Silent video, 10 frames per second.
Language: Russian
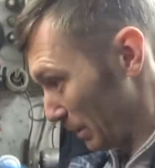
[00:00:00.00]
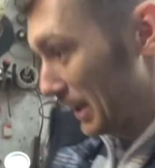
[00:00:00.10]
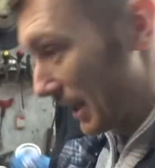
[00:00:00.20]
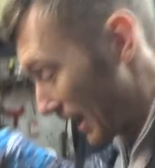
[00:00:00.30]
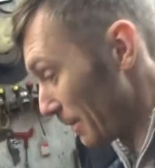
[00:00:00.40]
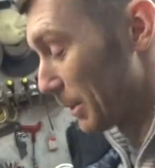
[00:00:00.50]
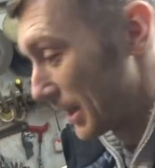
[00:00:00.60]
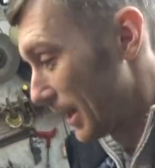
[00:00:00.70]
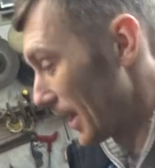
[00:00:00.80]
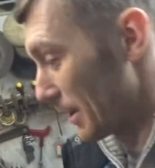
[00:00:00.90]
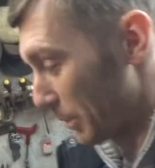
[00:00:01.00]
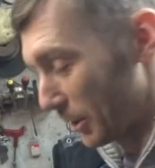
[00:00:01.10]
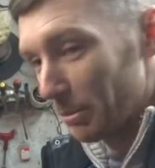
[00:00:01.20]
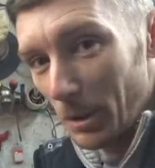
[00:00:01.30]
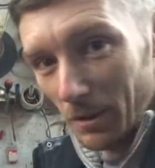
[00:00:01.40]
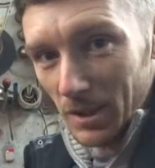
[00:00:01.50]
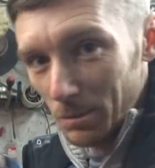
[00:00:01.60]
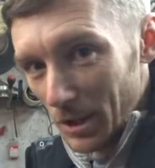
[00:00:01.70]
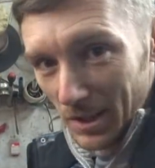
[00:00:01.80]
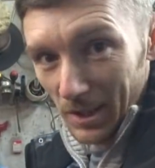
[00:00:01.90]
поделали, поделали, потом первые
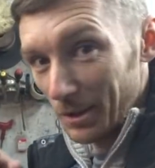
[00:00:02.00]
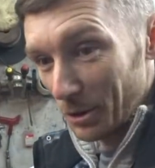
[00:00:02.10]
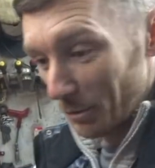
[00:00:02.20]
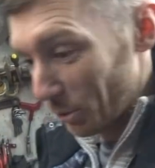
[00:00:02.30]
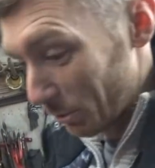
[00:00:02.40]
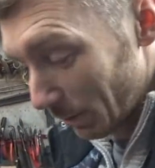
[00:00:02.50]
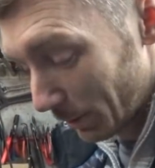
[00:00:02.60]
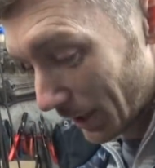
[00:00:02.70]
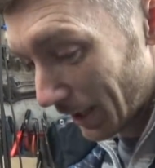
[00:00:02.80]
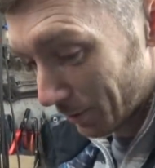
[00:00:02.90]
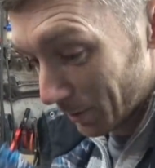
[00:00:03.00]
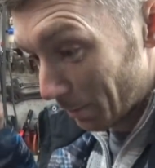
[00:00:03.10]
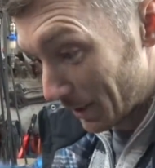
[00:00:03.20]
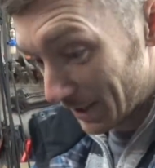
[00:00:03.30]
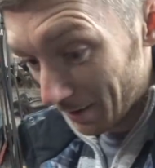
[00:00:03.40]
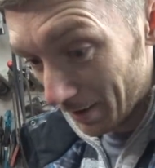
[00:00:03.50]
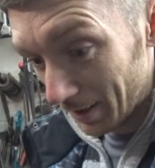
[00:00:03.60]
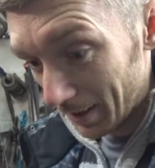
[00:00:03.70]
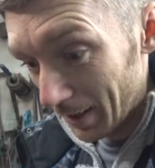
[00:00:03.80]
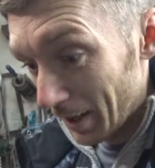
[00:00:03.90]
запчасти, которые в руку попадали, туда
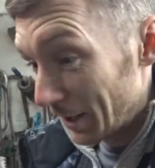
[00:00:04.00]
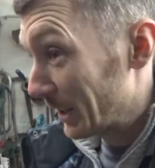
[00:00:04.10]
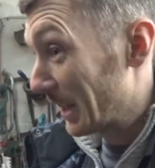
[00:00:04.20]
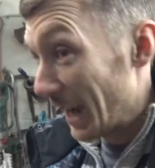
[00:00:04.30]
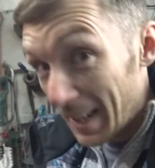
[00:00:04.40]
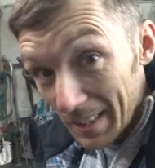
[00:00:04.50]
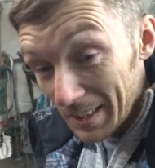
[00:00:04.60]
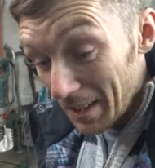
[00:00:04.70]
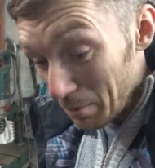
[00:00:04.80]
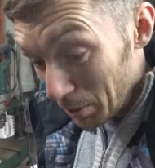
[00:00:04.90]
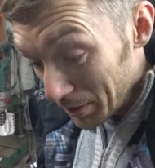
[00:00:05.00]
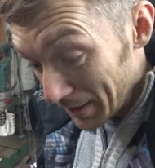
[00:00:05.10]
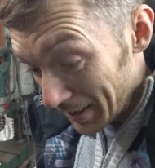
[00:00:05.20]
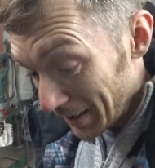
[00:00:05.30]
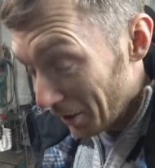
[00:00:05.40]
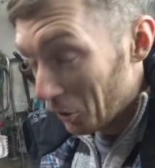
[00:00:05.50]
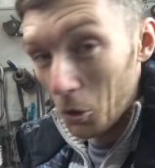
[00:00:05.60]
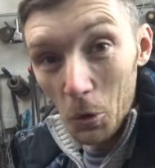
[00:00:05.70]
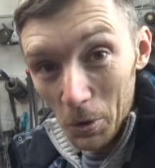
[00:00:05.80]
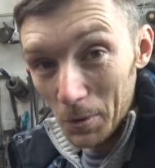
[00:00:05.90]
поставили. Как это работает?
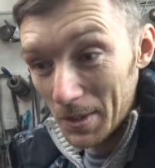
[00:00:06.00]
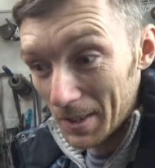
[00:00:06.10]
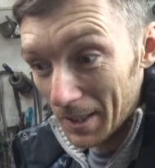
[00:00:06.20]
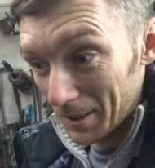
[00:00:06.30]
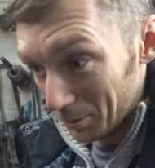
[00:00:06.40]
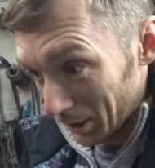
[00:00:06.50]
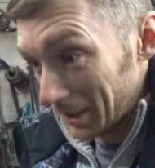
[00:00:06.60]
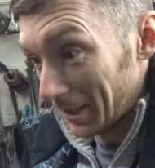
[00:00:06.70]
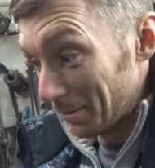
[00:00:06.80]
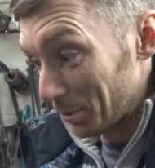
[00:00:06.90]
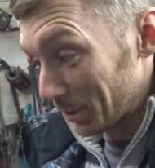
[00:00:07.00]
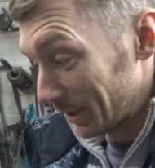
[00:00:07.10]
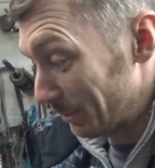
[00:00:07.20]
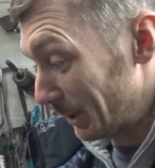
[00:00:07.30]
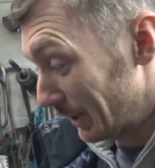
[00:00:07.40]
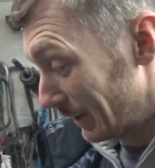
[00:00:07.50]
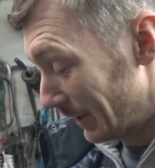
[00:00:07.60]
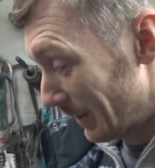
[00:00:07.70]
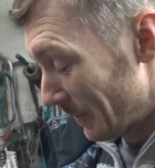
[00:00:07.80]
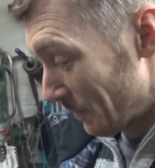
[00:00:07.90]
Хуй его знает. Ну как-то работает, блядь.
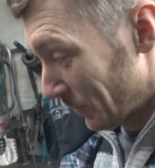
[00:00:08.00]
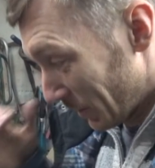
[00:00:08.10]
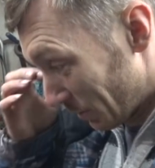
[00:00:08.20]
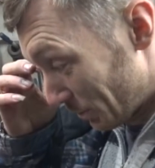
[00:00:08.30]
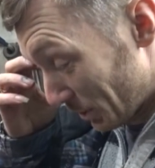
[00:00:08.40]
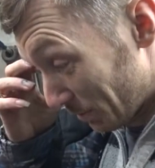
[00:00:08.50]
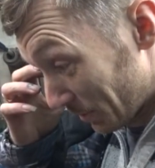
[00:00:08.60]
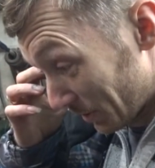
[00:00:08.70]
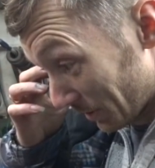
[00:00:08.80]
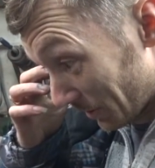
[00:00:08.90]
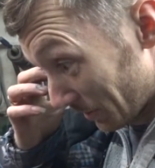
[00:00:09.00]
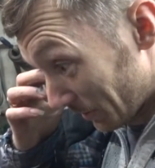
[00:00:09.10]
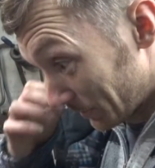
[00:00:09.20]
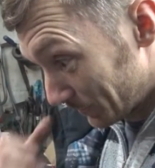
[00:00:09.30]
В общем, э,